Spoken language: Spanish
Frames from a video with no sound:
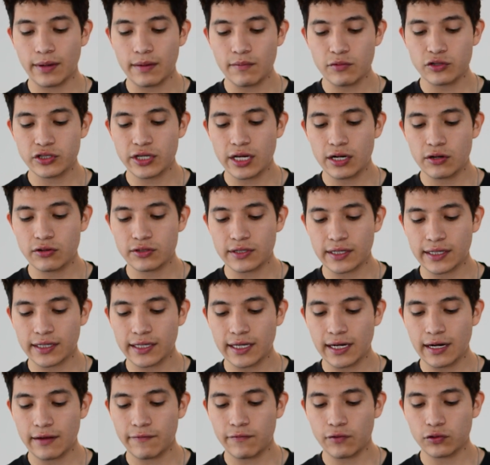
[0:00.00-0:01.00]
Vamos a irnos
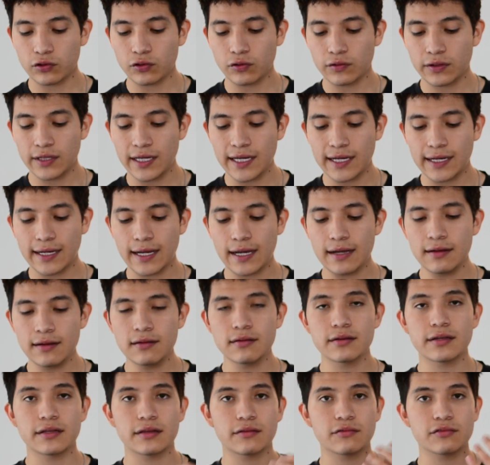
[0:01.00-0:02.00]
aquí a la
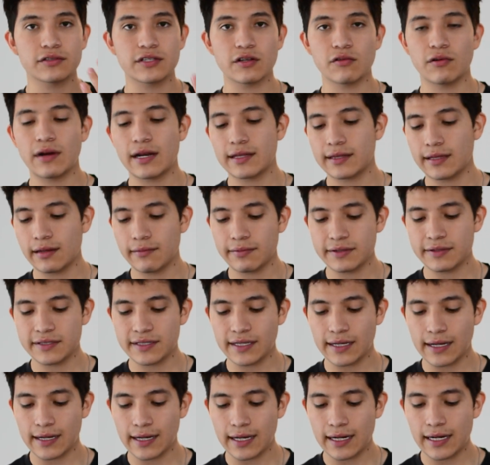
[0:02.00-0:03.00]
fototeca, en tu celular tal vez
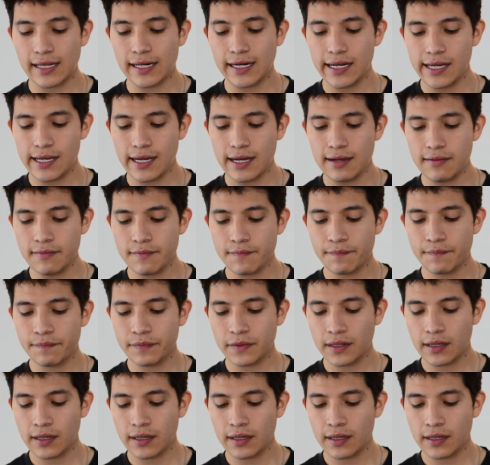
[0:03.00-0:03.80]
diga galería,